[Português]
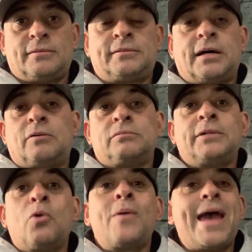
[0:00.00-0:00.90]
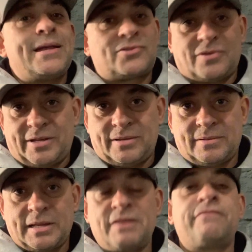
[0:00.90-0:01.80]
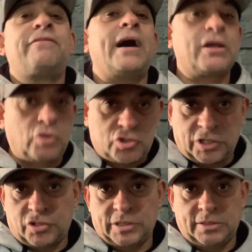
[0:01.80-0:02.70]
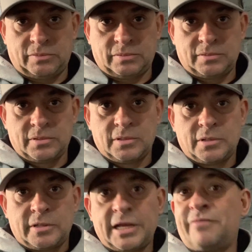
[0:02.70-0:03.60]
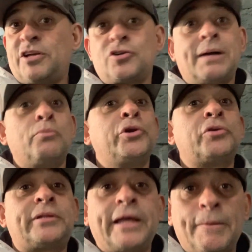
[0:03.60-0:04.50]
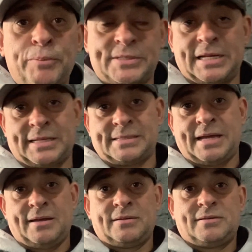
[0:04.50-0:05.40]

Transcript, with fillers: Então não é isso aí. Ele vai continuar jogando. Ele vai jogar muito tempo se ele quiser.